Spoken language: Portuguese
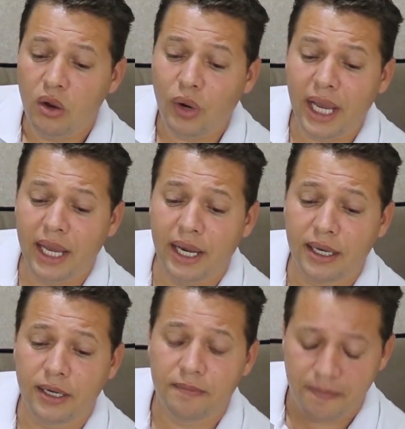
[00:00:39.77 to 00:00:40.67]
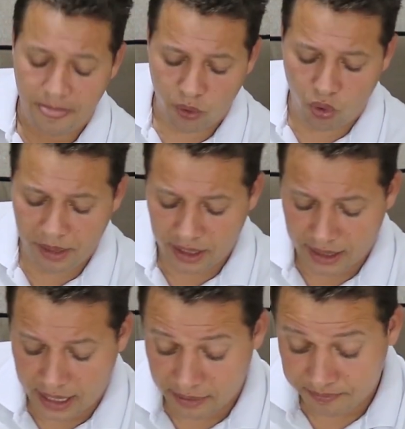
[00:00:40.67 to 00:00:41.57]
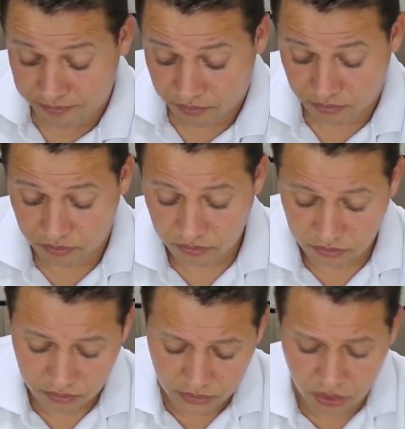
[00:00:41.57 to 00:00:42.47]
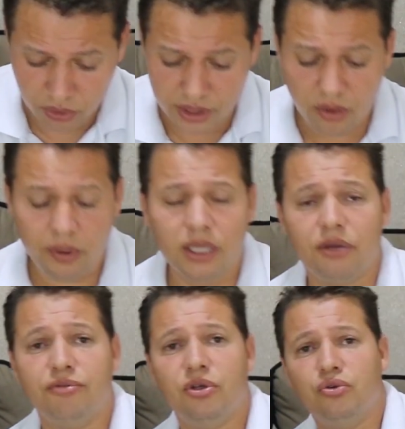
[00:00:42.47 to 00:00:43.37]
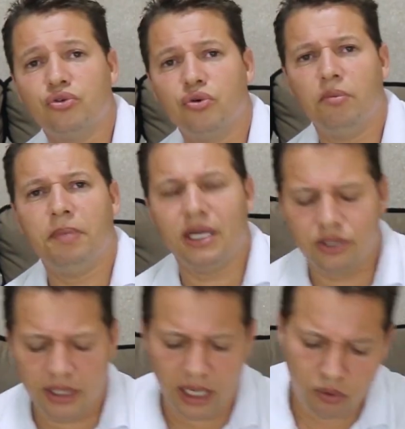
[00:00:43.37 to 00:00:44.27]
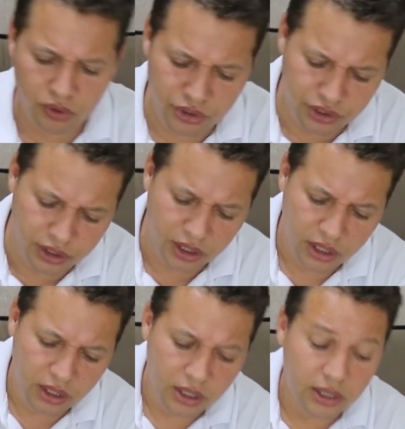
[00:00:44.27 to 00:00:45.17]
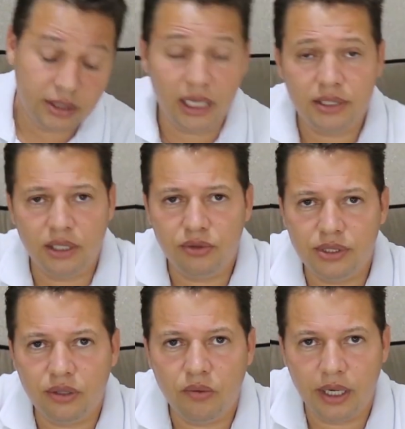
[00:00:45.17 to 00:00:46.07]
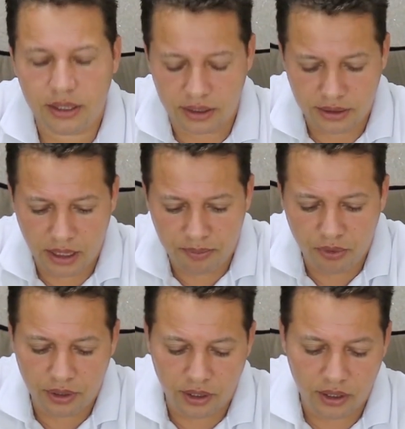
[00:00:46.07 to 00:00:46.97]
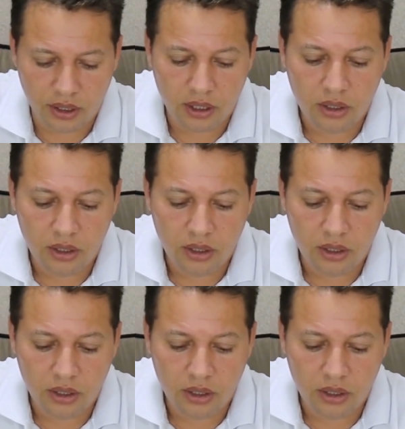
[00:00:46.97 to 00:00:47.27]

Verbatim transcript: Qual é a regra? Comentar nos 50 vídeos. Compartilhar, curtir, tem que ser nos 50, tá? Por quê?